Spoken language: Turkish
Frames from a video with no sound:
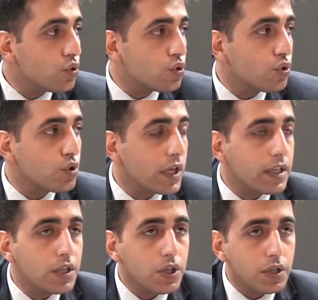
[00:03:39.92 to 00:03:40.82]
yüzün
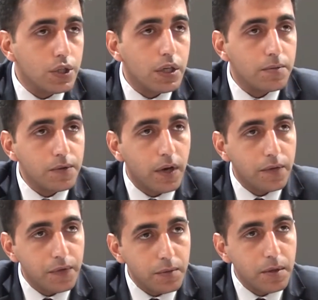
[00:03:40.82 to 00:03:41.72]
üzerinde çalışanımız
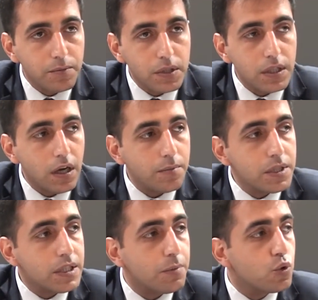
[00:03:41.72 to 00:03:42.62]
var firmamızda.
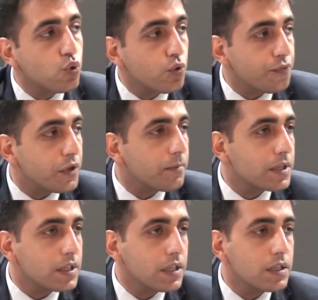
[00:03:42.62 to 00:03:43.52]
Biz tabii grup
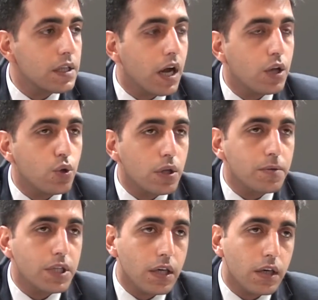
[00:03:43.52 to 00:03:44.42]
firmasıyız. Dahil
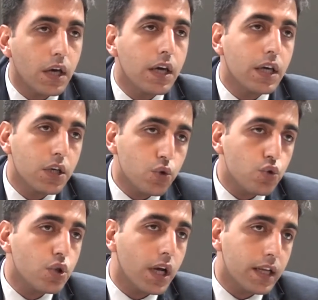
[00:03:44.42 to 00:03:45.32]
olabilecek
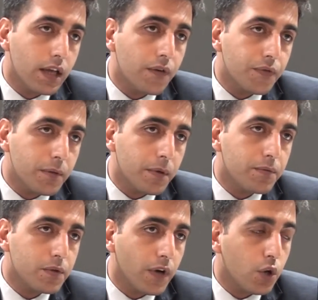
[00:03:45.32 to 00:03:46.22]
2-3 tane daha
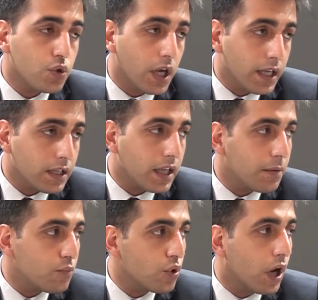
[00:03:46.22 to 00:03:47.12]
firmamız var. Özellikle
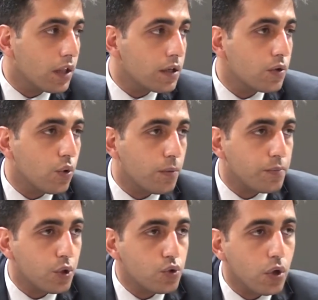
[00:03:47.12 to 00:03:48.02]
en büyüğü Alkın
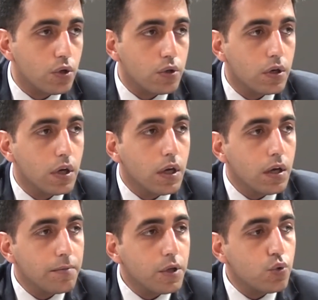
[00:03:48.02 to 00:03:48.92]
Kompresör.
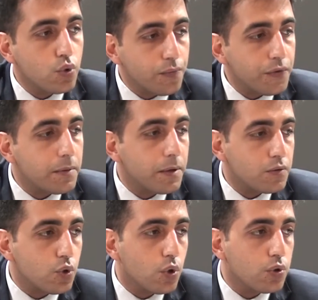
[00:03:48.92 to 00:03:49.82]
Bir grup
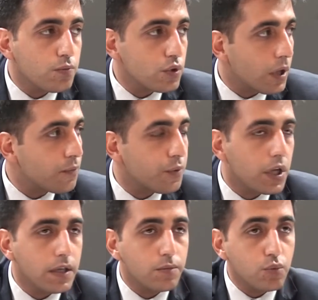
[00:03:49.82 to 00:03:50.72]
firması olduğumuzdan
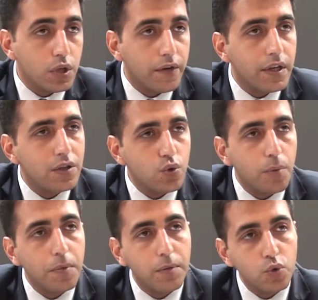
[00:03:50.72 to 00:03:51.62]
mütevellit
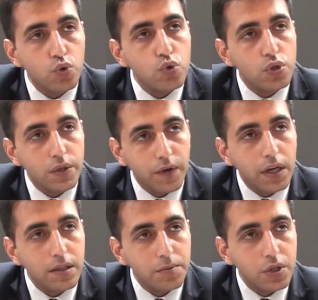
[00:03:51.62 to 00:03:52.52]
toplamda 300
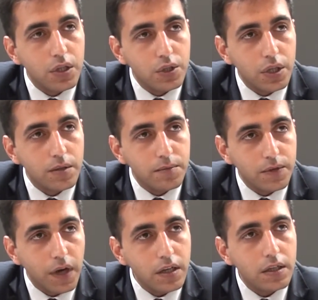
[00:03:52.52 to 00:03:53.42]
civarında bir
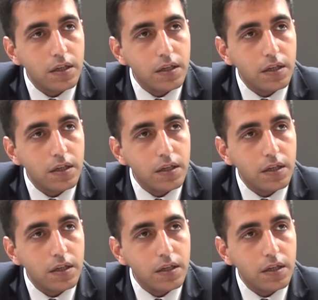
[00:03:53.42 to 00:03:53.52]
çalışanımız var.